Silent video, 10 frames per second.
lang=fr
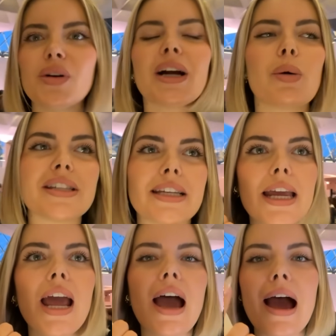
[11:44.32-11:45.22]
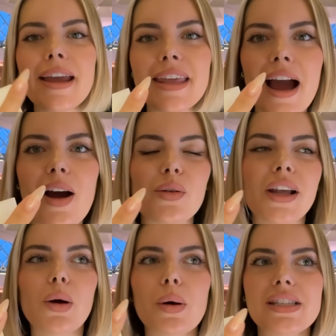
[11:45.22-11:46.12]
On a croisé Aya, on a
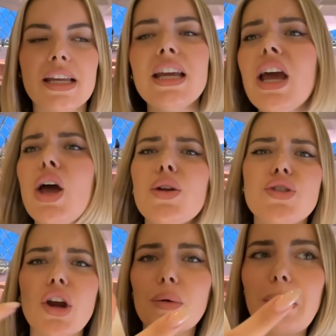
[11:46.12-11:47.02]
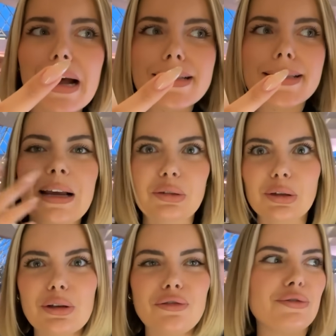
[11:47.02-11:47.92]
croisé Chuck Bass. un truc
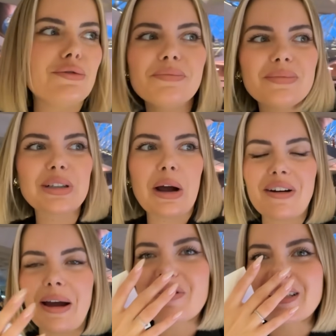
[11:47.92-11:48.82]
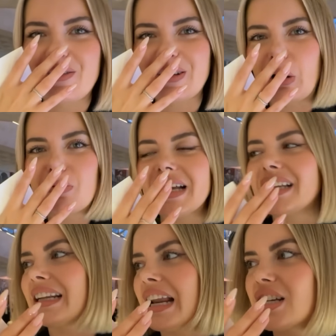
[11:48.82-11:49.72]
de fou. Genre vraiment, ça fait trop bizarre
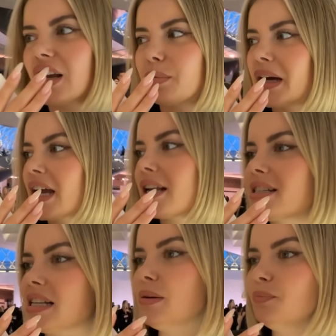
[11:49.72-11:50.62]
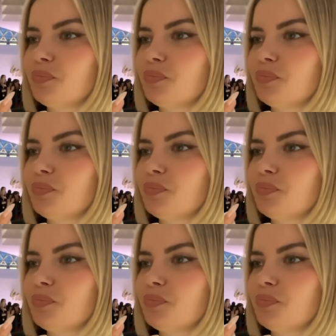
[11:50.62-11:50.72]
d'être là, j'aurais pas réalisé.